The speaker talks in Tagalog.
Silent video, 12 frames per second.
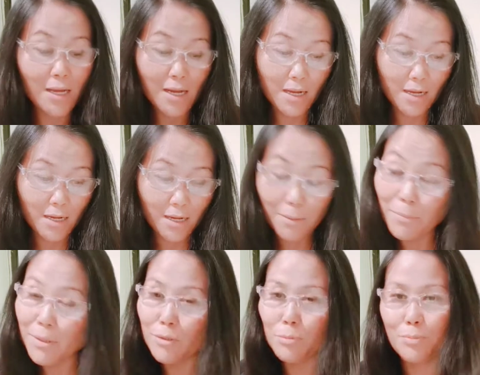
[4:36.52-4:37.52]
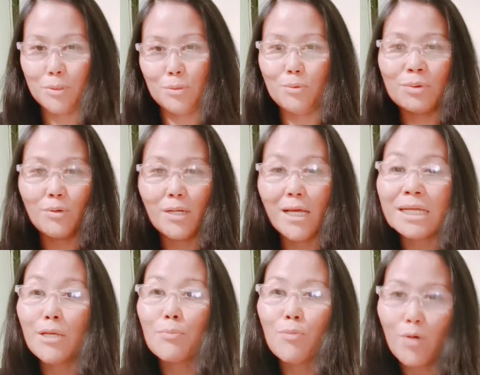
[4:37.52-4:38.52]
uh, amount pero
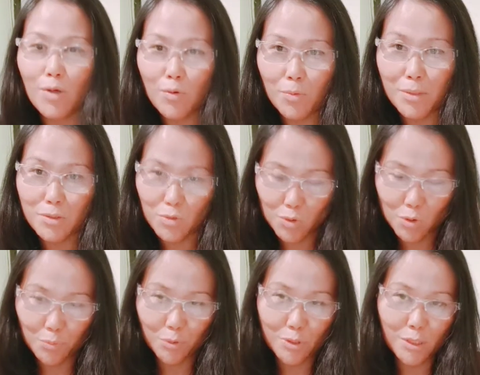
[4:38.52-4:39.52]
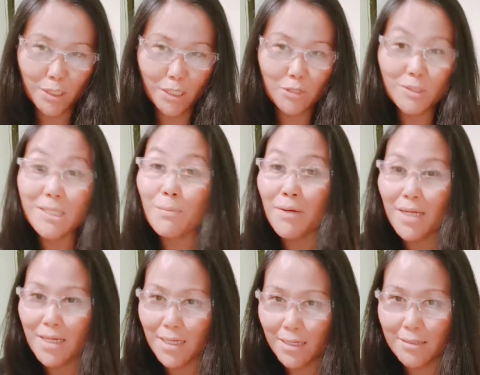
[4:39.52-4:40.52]
lagi po ako magsusupport sa inyo sa
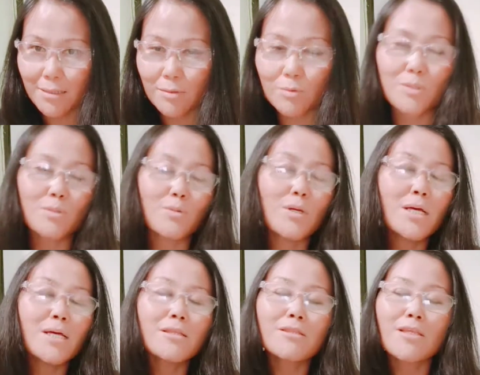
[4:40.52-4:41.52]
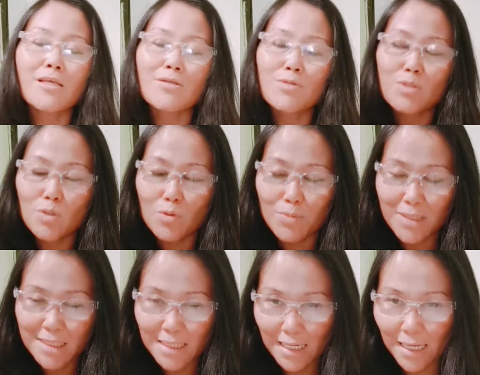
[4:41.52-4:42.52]
makakaya ko. So, thank you so much
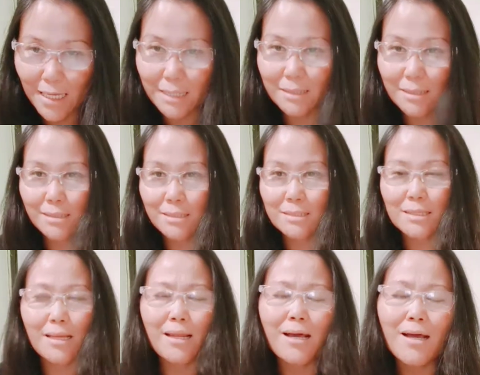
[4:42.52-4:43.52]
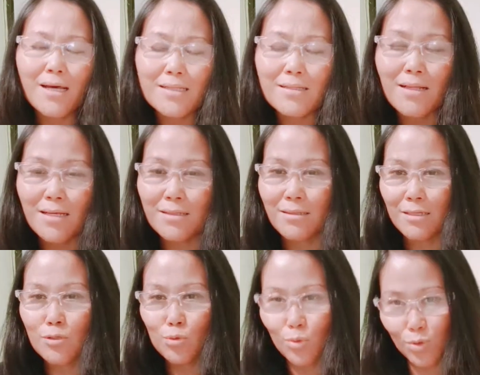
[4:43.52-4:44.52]
sa lahat sa lahat-lahat
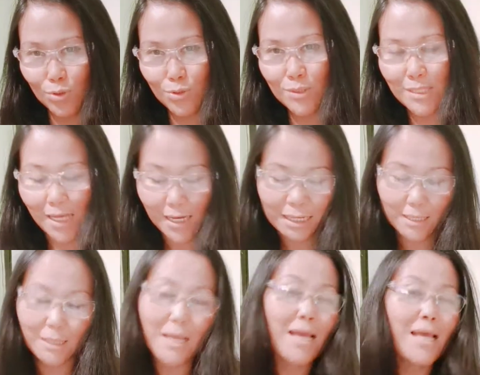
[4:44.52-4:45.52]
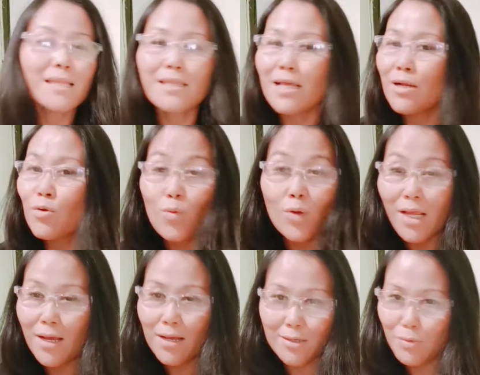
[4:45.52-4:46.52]
ng tulong nyo sa akin. Dahil kung
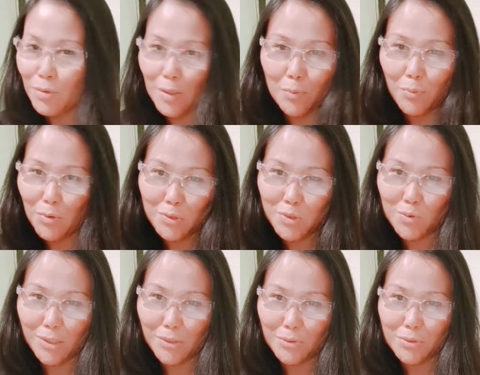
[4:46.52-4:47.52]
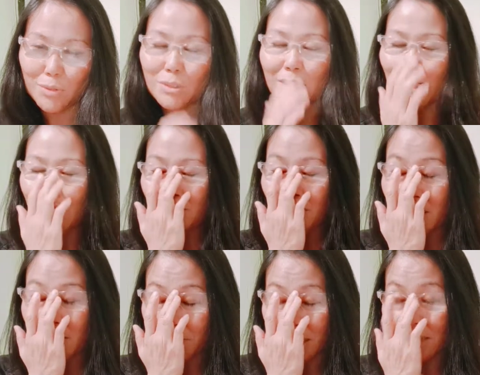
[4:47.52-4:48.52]
wala kayo, wala po akong sweldo. So, salamat
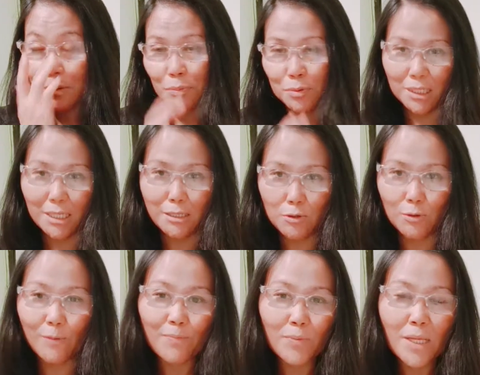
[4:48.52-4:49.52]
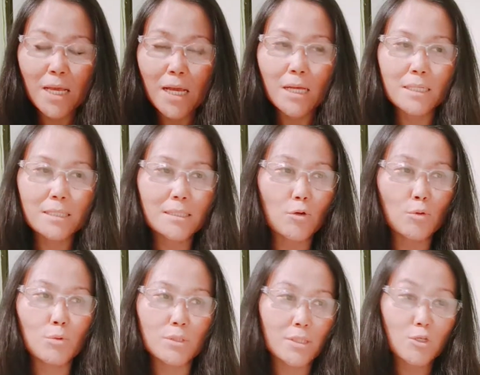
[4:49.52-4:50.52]
ng marami po sa inyo.
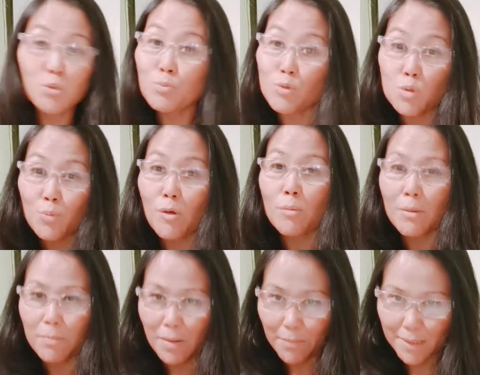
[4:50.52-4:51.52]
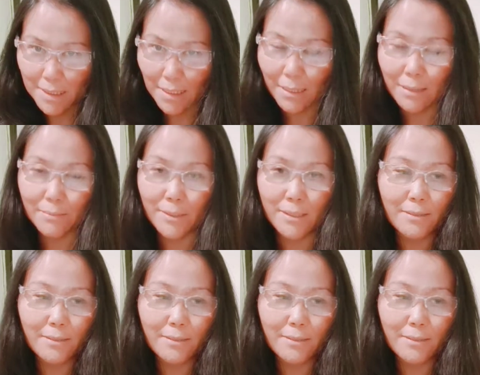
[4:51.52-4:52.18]
Taos, puso po ako magpapasalamat.